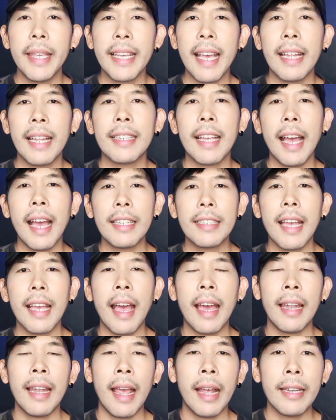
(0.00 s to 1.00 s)
มีการคาด
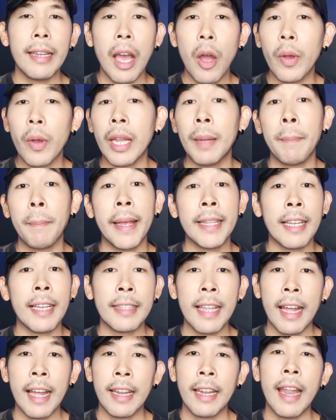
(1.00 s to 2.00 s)
การณ์และเดากันไป
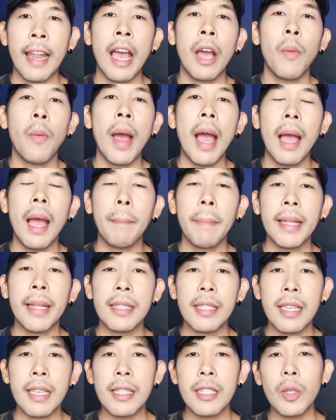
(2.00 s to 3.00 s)
ต่างๆนานาว่า เป็น
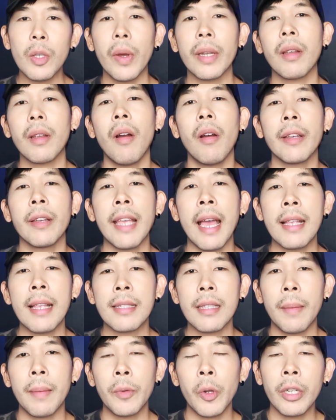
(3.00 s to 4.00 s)
ชิ้นส่วนของยาน
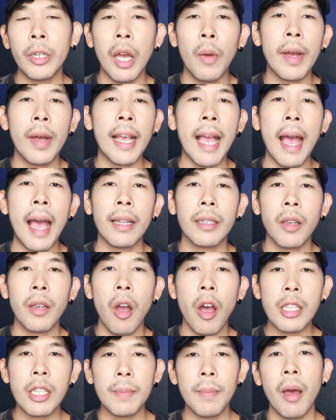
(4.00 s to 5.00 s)
สำรวจอวกาศค
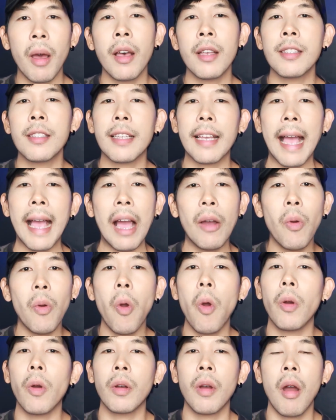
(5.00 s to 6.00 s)
อสมอส
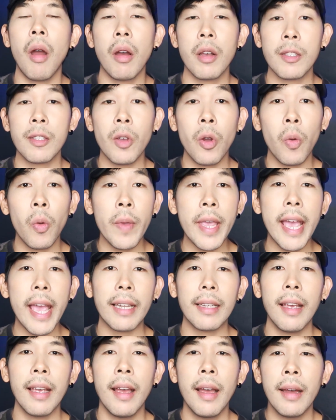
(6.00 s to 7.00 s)
96 ของโซเวีย
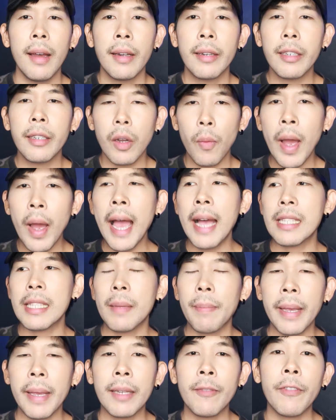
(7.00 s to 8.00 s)
ต หรือว่าอาจ
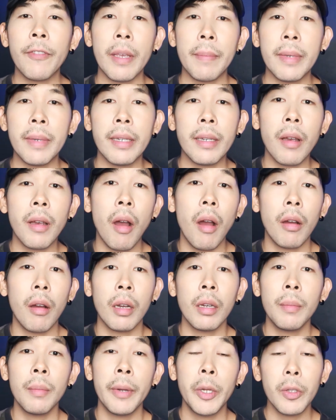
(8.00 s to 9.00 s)
จะเป็นฝีมือของ
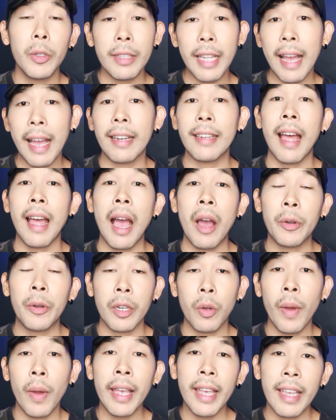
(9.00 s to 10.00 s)
มนุษย์ต่างดาวห
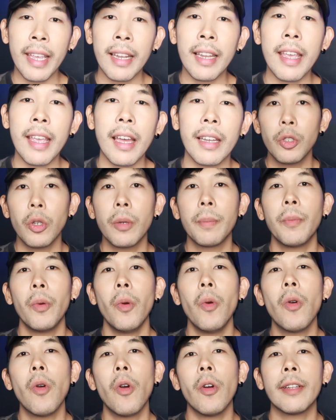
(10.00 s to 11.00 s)
รือว่าเอเลี่ยน จน
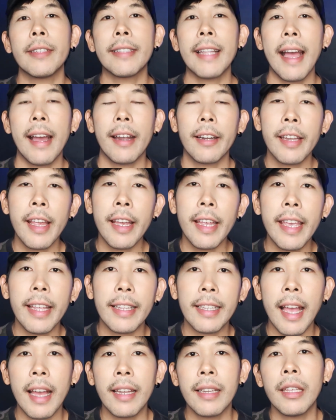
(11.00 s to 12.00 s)
ผู้คนต่างเรียกเห
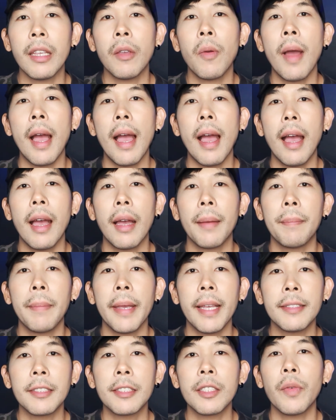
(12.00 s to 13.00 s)
ตุการณ์นี้ว่า
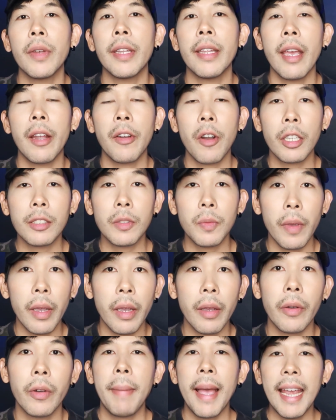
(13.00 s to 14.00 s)
เพนซิลเวเนียรอสเว
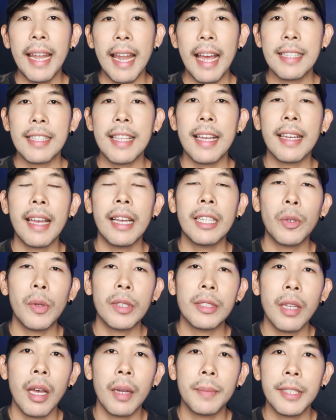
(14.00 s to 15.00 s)
ลภายหลังจากการตร
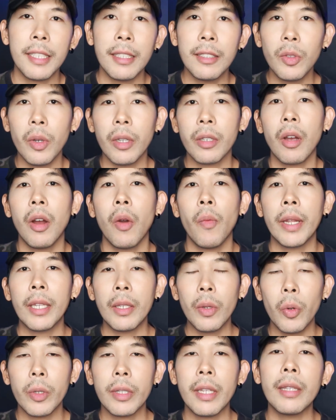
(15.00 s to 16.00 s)
วจสอบชิ้นส่วนของวัต
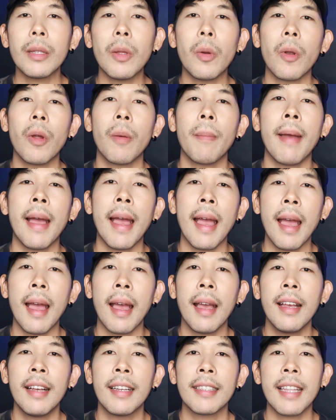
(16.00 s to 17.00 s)
ถุที่ตกลงมา
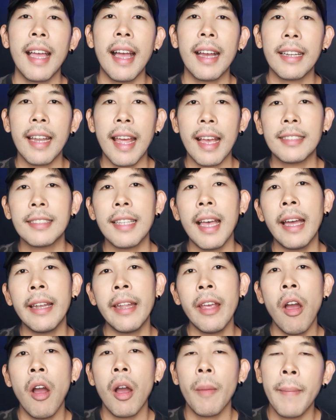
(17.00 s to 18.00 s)
ทางนาซา
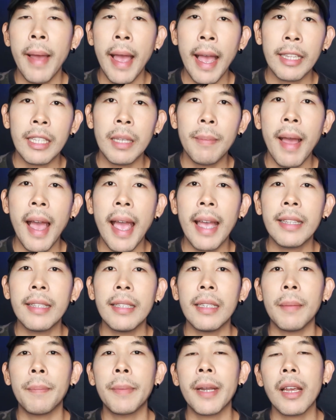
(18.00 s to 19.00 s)
ได้ออกมาอธิบาย
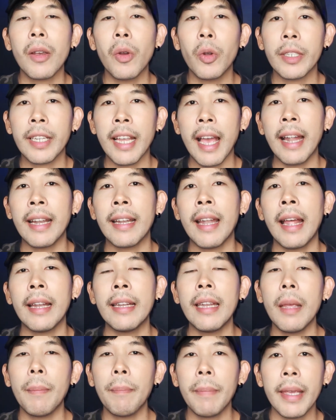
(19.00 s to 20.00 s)
ถึงปรากฏการณ์นั้
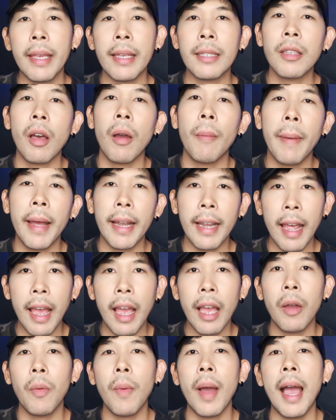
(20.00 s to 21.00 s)
นในปี
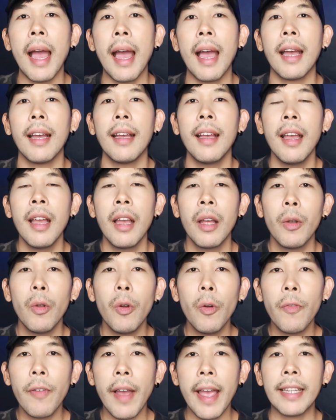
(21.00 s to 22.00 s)
2005 ว่า
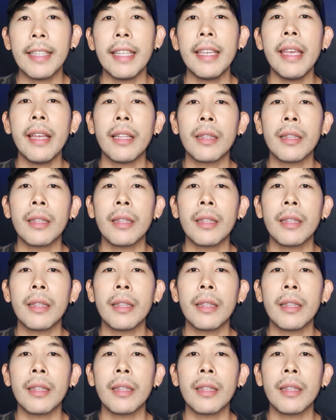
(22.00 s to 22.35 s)
ลูกไฟที่